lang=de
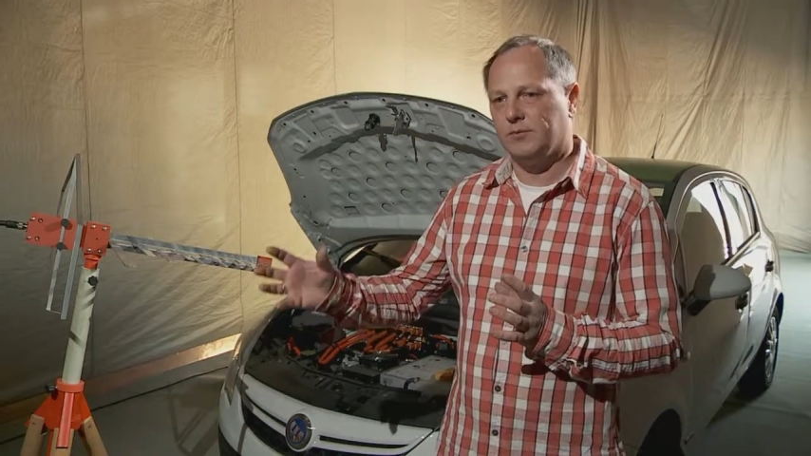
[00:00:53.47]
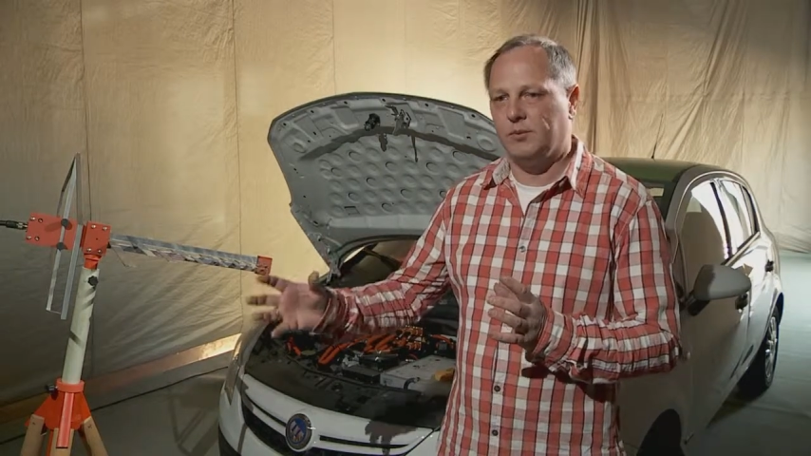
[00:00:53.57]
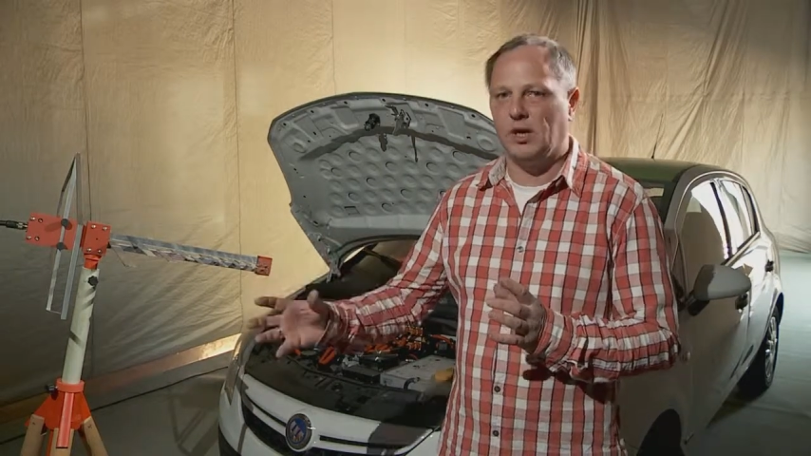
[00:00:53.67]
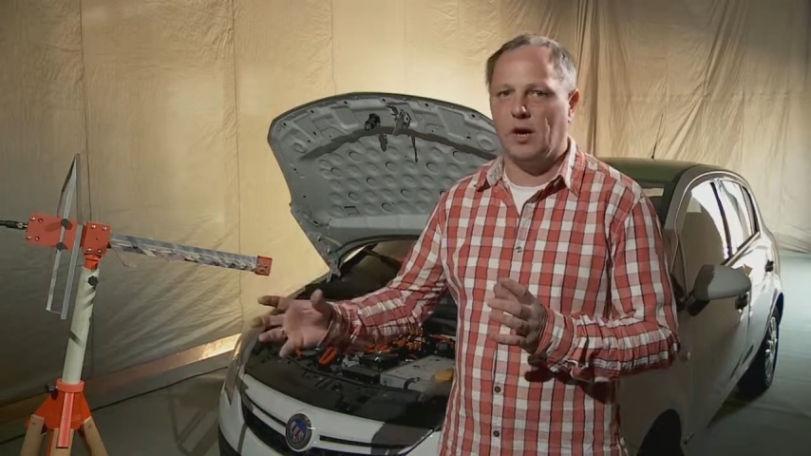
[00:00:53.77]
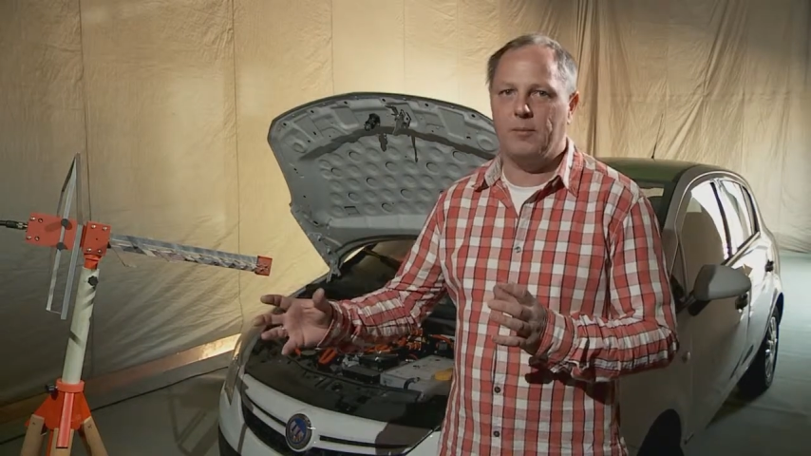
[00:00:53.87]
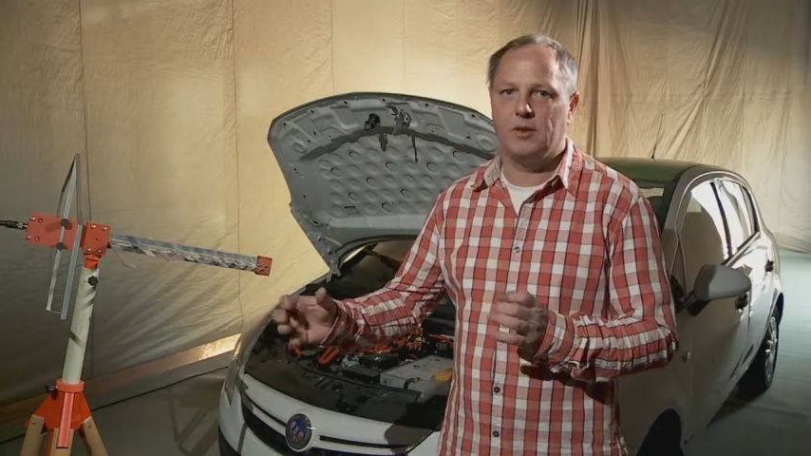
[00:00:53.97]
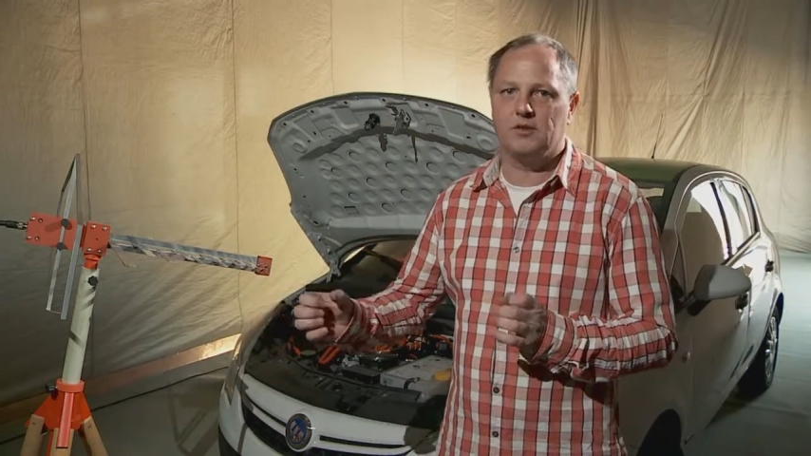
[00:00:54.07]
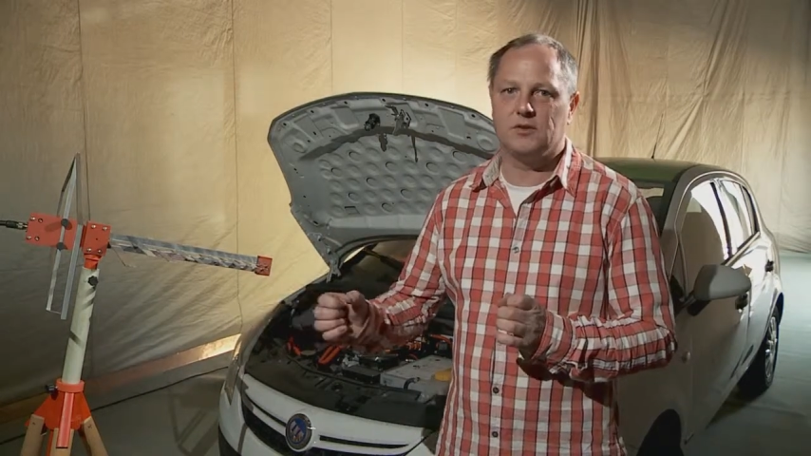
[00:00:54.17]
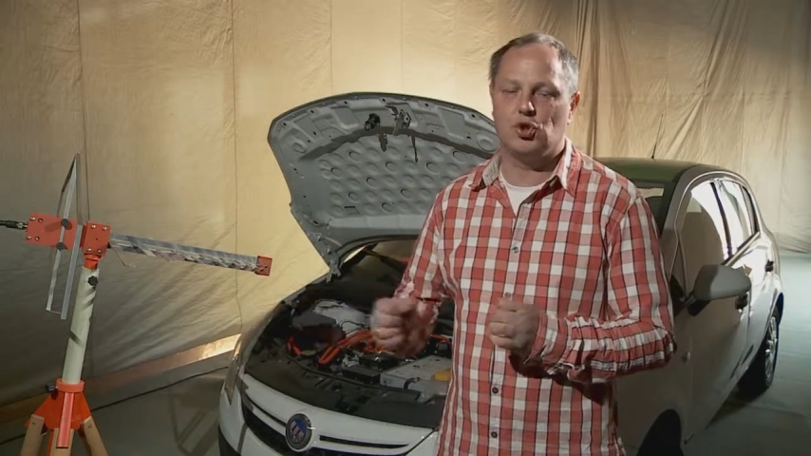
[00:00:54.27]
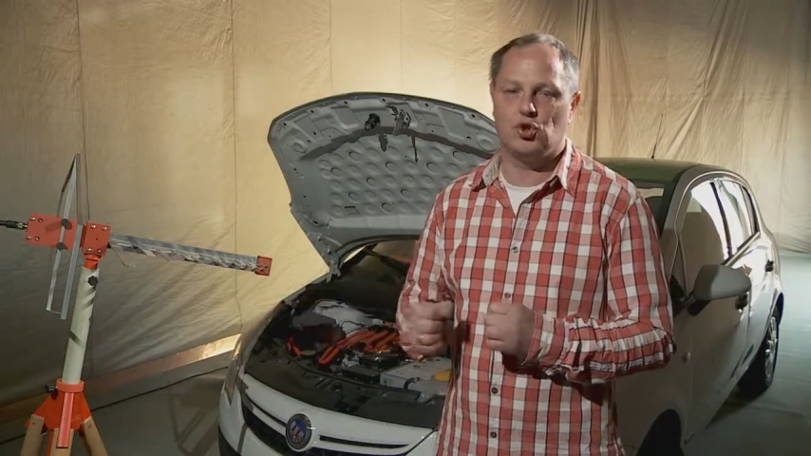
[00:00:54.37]
benachbart
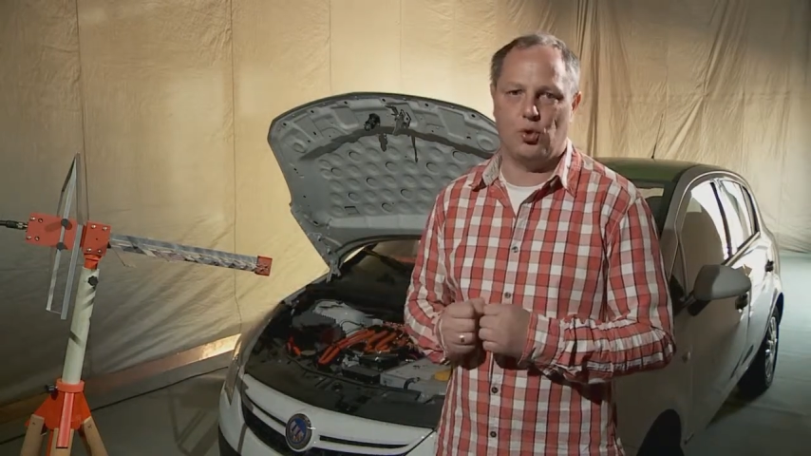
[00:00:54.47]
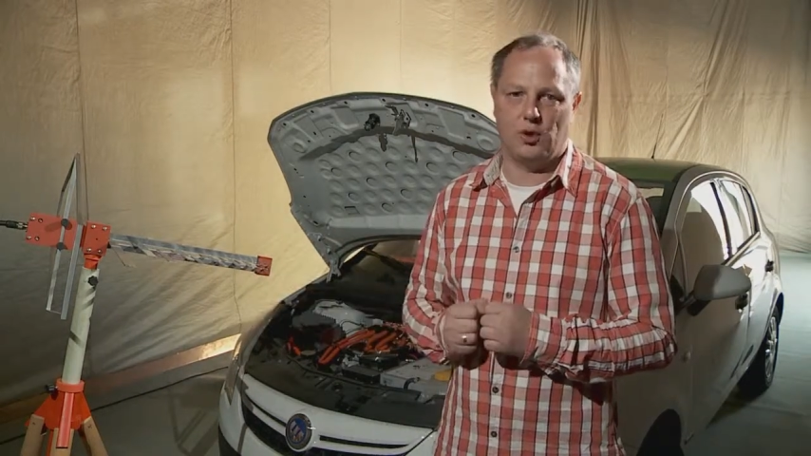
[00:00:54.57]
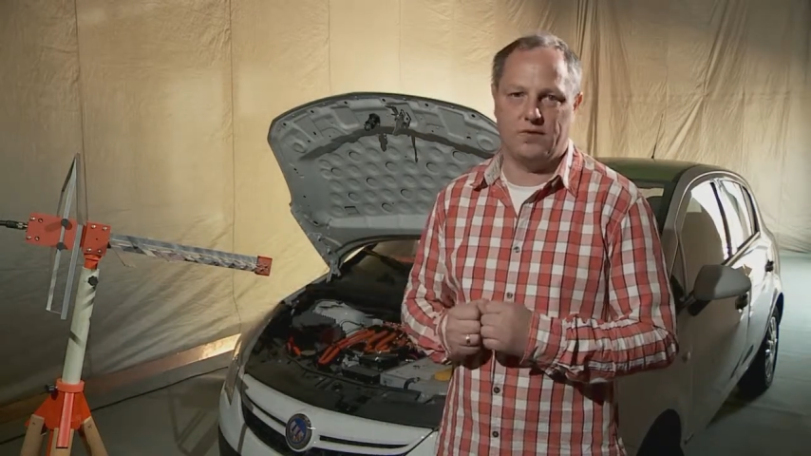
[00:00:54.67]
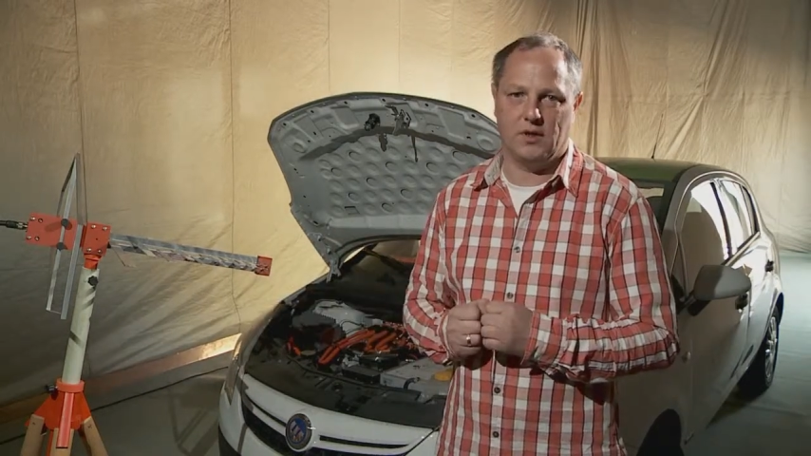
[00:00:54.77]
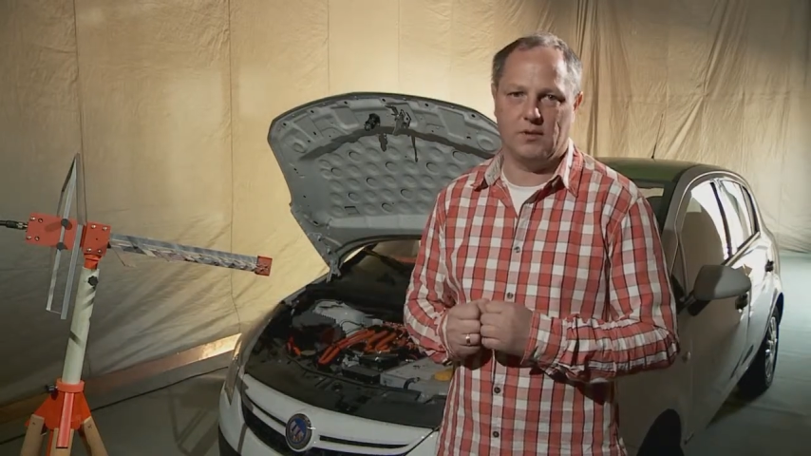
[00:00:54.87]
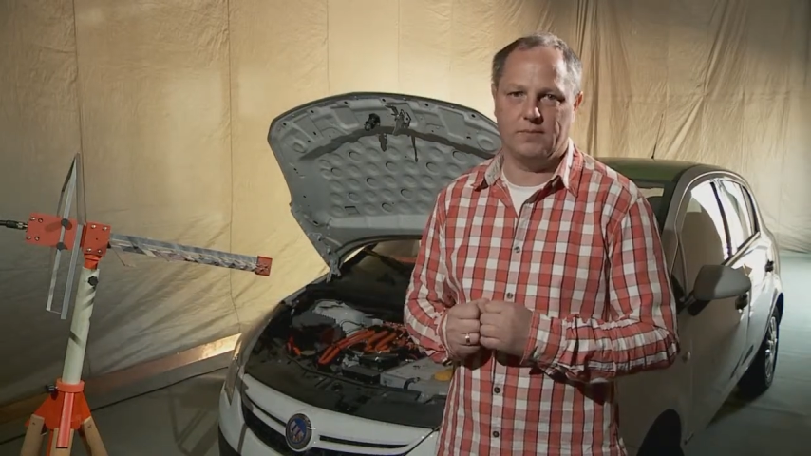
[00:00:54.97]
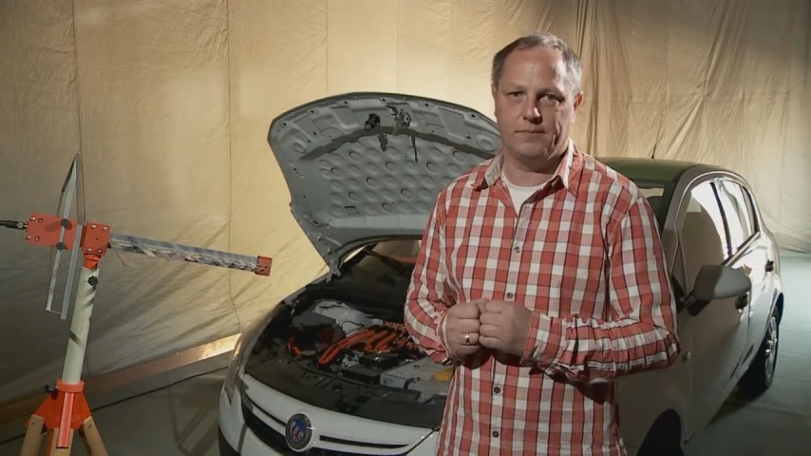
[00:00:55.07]
ist, gestört werden?